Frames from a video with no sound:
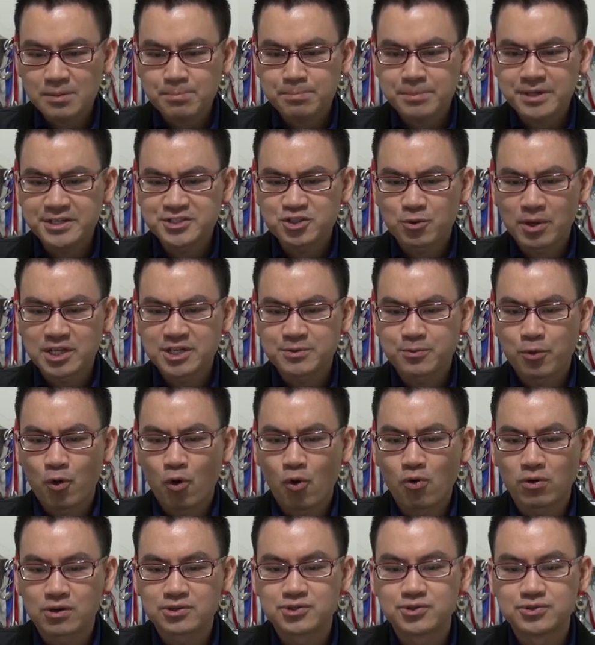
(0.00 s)
ปี
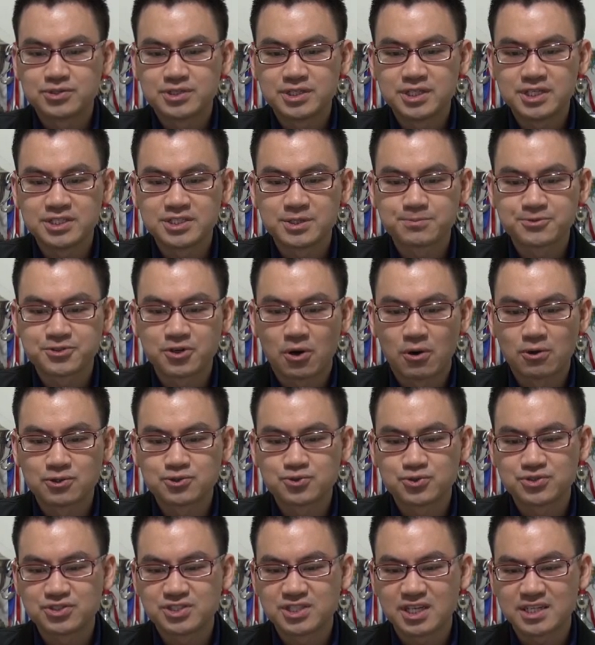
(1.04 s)
2016 อยู่ที่
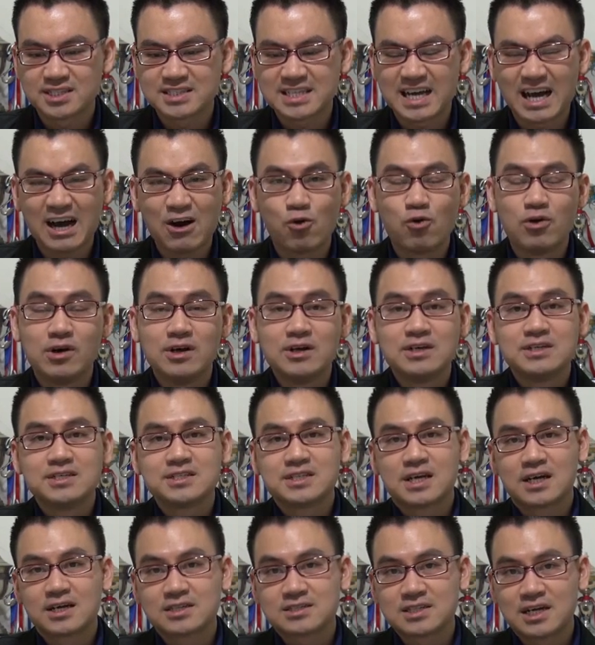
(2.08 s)
12.7 เท่า
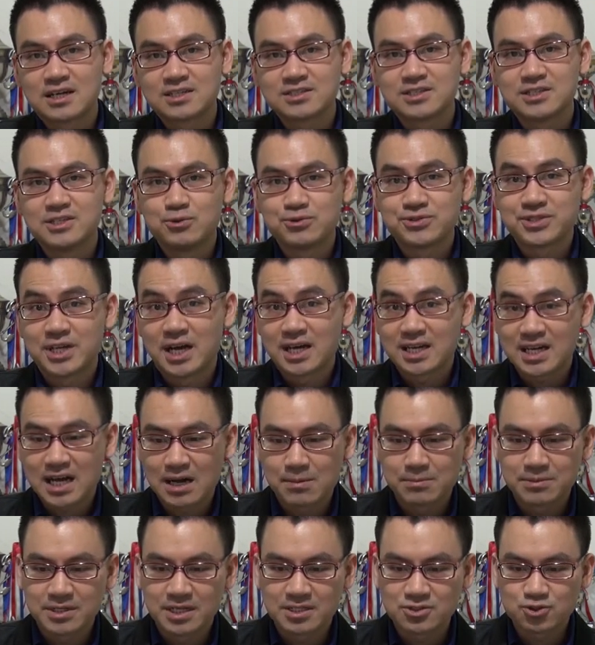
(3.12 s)
ทั้งทั้งที่อุตสาหกรร
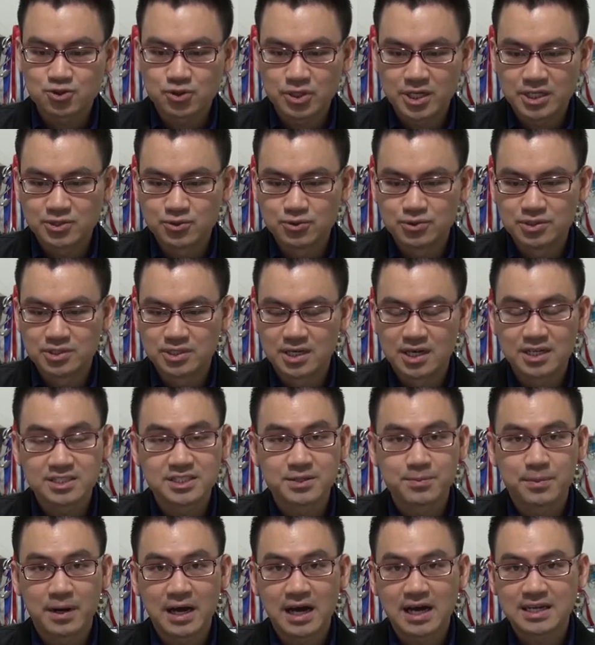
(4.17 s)
มนั้นเทรดอยู่เหนือ
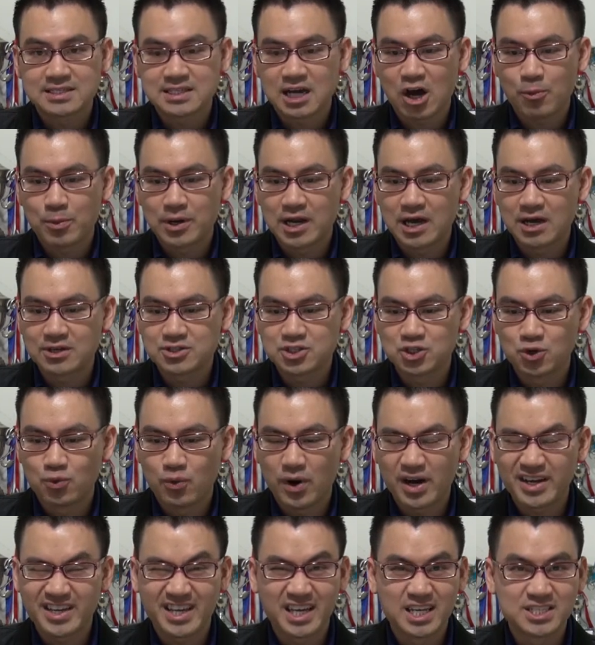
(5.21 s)
15 เท่าไปแล้วถือ
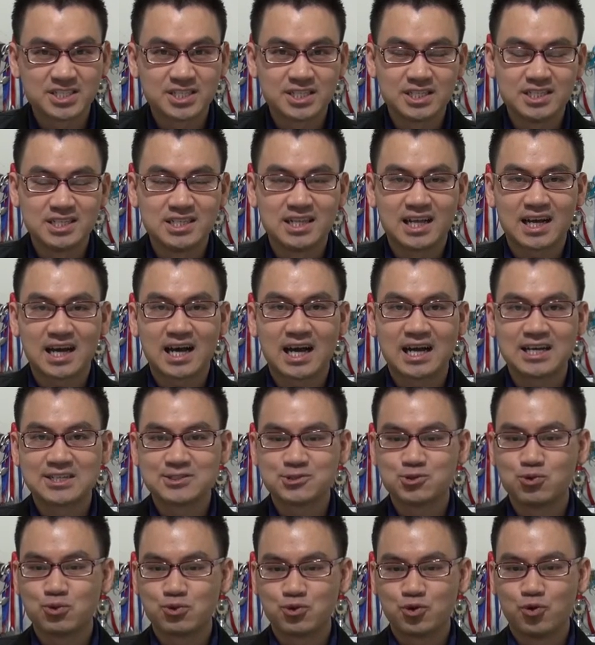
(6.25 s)
ว่า KCE ราคายัง
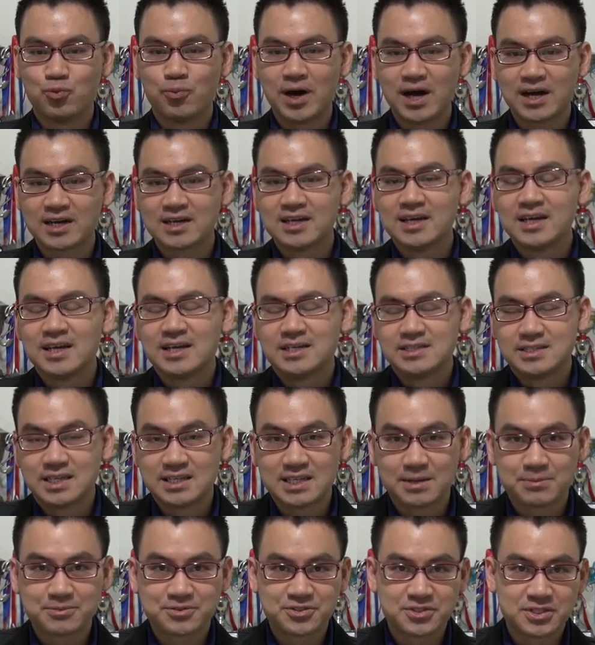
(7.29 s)
ถูกอยู่มาก แนะ
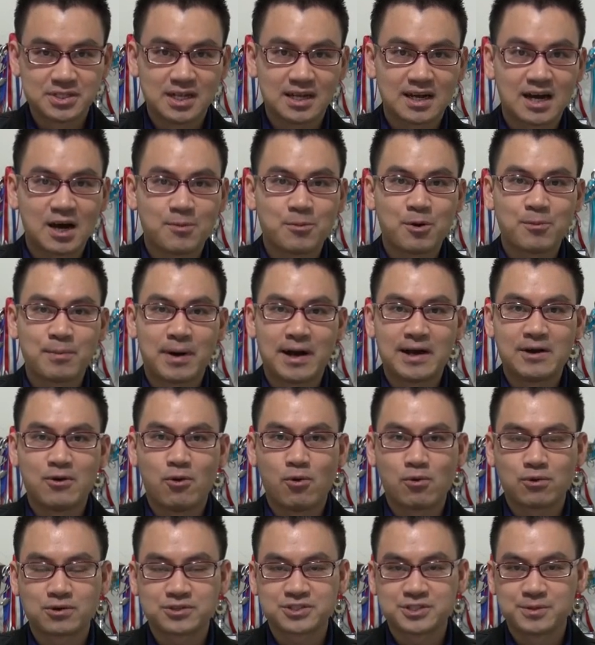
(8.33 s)
นำซื้อราคาเป้าหมาย
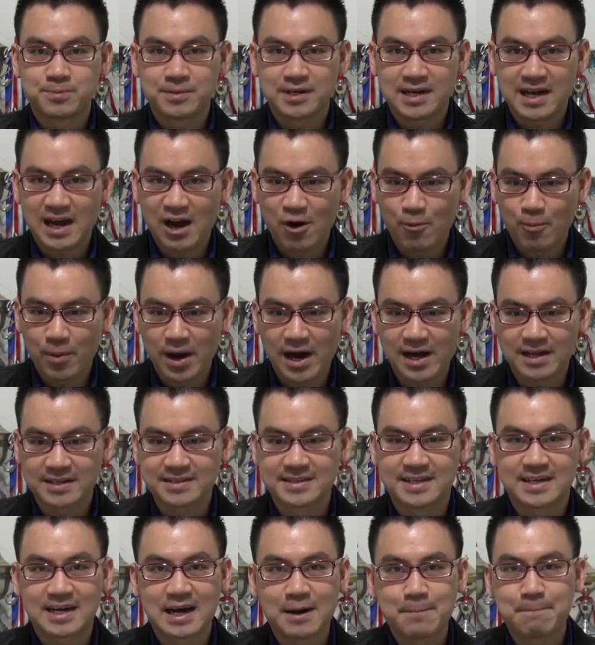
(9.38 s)
69 บาท
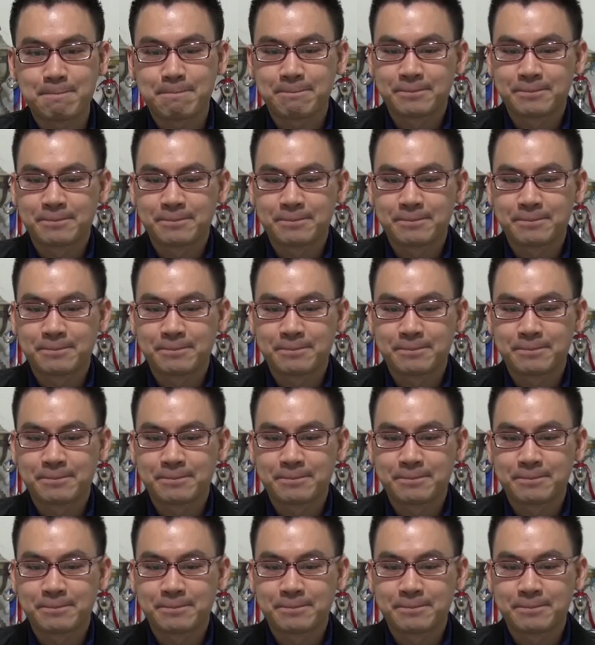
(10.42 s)
นะครับ